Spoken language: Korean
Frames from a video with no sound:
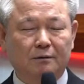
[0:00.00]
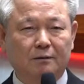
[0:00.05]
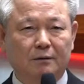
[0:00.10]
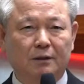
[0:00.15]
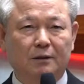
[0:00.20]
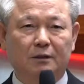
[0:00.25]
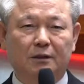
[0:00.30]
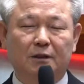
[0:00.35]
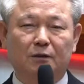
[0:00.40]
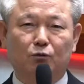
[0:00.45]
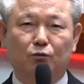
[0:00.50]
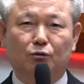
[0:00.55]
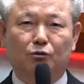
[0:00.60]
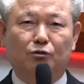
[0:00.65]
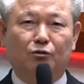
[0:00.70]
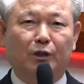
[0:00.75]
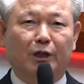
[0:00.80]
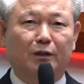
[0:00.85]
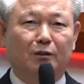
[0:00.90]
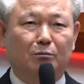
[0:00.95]
이 기둥
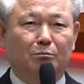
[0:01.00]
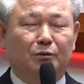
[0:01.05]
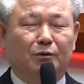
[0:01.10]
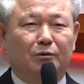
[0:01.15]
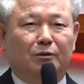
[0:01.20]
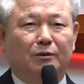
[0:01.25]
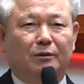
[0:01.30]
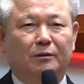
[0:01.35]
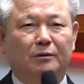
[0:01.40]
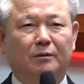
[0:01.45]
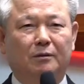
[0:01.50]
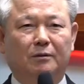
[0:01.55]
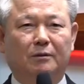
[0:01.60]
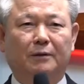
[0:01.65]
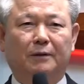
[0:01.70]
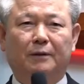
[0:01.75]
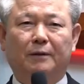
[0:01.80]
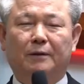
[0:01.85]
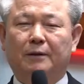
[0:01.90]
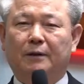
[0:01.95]
뒤에 있는 분들은
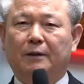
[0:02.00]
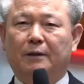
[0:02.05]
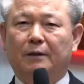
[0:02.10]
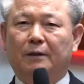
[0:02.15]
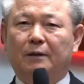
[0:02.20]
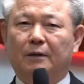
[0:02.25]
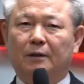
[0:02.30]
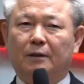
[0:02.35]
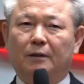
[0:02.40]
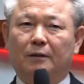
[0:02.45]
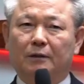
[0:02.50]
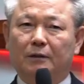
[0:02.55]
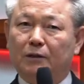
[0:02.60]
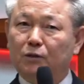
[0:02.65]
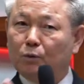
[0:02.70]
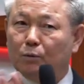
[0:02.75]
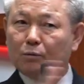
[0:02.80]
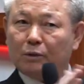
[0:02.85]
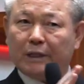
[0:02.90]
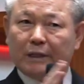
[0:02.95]

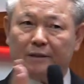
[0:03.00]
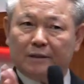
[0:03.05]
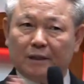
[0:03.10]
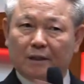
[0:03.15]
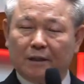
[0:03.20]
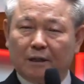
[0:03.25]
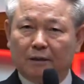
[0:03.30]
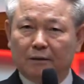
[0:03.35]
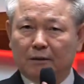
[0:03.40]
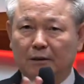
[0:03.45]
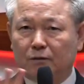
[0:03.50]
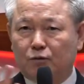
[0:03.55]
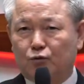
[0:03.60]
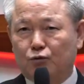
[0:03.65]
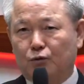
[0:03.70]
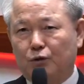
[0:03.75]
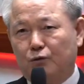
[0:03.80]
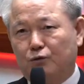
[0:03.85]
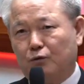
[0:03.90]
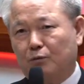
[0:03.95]
이쪽은 괜찮아. 근데
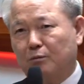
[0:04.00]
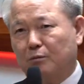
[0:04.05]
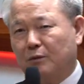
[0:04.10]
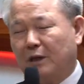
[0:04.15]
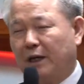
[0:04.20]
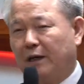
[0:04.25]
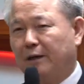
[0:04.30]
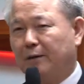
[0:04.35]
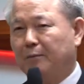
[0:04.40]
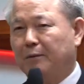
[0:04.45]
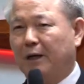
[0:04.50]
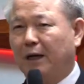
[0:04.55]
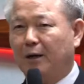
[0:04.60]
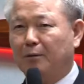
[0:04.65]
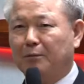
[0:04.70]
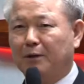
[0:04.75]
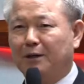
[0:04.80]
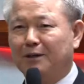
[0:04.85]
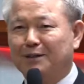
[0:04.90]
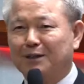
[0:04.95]
이쪽에 좀 아멘,
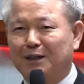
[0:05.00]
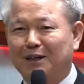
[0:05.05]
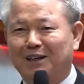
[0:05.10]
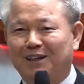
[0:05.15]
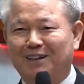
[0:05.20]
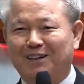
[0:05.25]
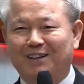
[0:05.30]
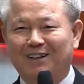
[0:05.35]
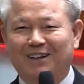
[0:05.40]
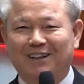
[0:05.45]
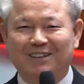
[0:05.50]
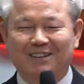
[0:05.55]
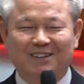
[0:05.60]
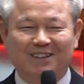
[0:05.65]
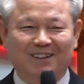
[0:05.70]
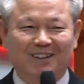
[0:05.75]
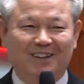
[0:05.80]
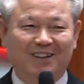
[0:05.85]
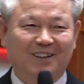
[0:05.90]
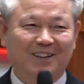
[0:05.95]
아멘을 잘안 하려
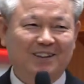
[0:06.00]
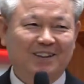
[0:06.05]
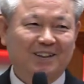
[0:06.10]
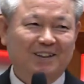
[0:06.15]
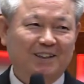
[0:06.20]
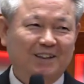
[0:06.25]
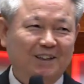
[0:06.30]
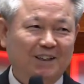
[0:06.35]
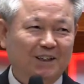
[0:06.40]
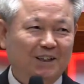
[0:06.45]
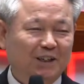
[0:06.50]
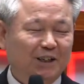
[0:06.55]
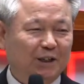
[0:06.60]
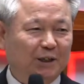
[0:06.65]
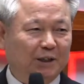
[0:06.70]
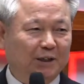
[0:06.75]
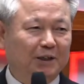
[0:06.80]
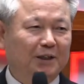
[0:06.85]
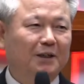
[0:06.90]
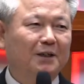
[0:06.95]
그래.
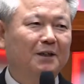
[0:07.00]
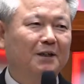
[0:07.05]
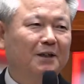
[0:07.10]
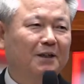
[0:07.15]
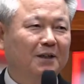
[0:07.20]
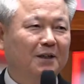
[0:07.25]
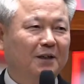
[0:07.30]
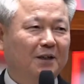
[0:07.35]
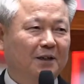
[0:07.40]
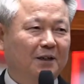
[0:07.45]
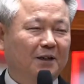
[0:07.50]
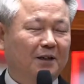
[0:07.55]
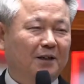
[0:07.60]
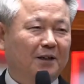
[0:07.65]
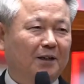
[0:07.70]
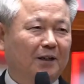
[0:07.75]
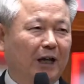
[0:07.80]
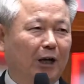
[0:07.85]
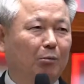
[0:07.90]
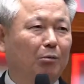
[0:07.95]
예.
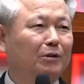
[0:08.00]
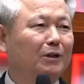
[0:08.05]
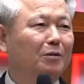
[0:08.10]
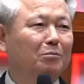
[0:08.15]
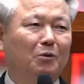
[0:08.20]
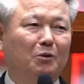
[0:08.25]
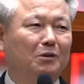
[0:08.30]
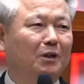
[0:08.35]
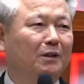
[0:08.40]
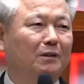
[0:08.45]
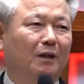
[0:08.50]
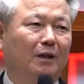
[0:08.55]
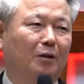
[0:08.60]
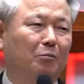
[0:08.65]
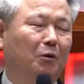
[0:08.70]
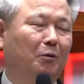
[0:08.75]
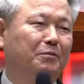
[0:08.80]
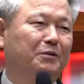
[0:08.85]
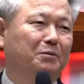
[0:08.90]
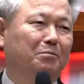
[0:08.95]
나보다 못한 사람
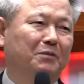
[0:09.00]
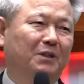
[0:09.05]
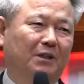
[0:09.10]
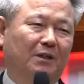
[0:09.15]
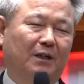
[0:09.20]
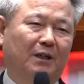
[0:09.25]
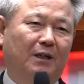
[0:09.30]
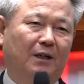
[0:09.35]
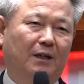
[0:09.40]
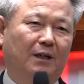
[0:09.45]
없습니다.